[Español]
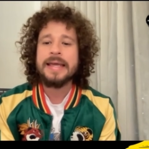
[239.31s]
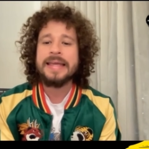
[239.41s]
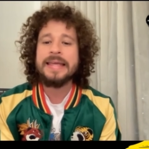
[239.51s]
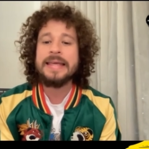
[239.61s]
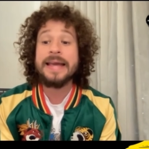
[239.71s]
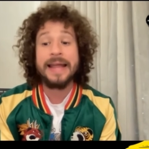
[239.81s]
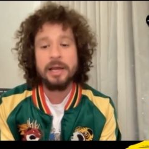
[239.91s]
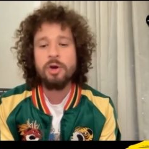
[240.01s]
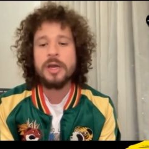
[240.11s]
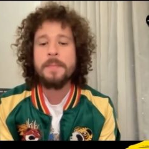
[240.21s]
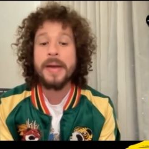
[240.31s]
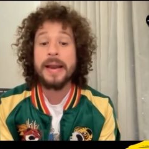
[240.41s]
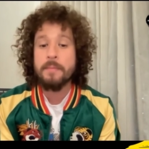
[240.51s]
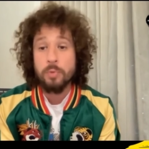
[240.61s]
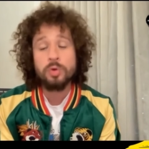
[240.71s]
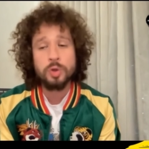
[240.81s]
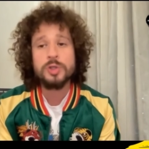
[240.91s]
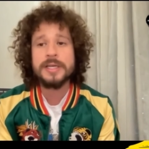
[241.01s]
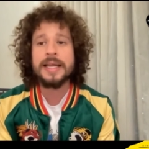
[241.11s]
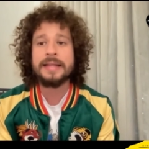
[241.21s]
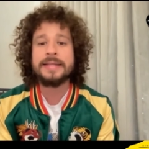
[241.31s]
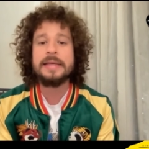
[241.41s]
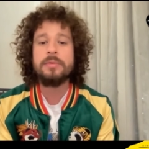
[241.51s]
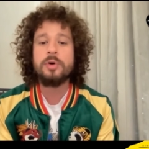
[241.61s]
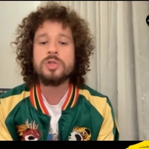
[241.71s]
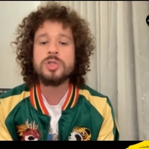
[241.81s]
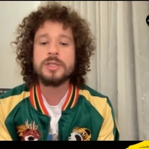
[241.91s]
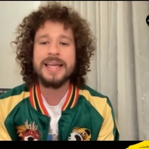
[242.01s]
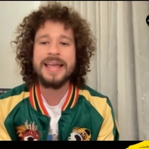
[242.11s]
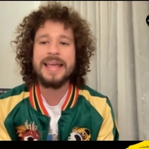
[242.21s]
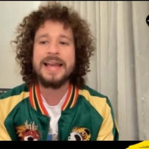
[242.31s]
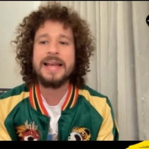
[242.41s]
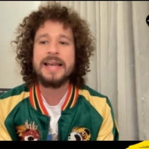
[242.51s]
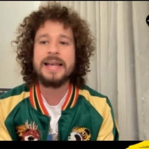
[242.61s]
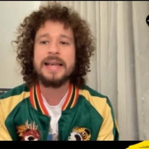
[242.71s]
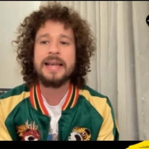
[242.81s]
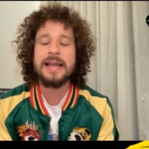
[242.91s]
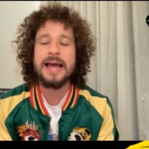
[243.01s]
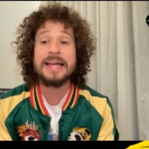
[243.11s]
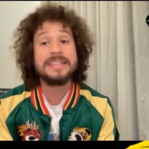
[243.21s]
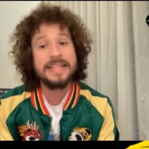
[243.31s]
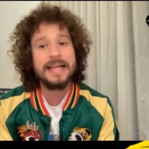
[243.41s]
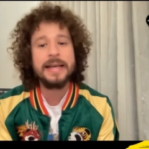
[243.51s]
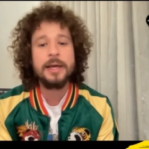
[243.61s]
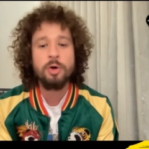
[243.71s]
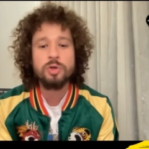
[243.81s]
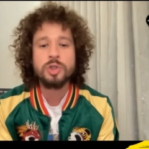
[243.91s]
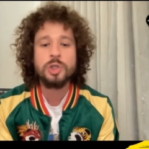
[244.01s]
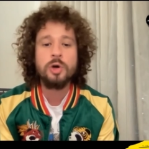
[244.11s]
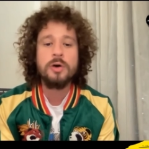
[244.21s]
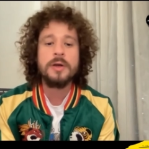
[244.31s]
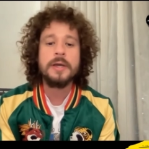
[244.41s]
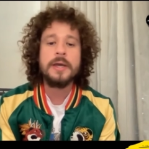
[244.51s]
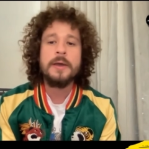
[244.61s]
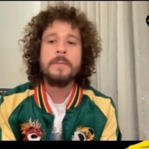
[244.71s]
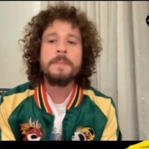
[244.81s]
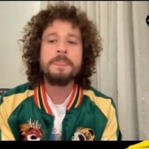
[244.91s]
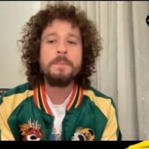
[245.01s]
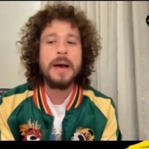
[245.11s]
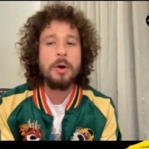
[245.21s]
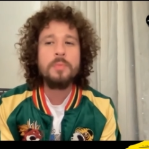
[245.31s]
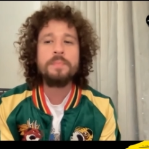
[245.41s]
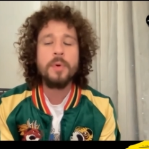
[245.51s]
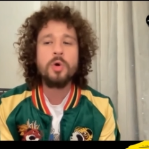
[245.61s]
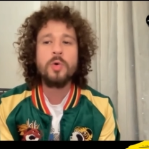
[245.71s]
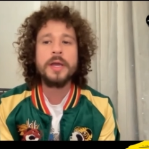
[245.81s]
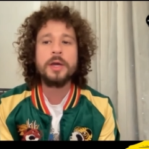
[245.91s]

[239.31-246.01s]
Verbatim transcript: Y creo que para muchos creativos el hacer negocio va un poco en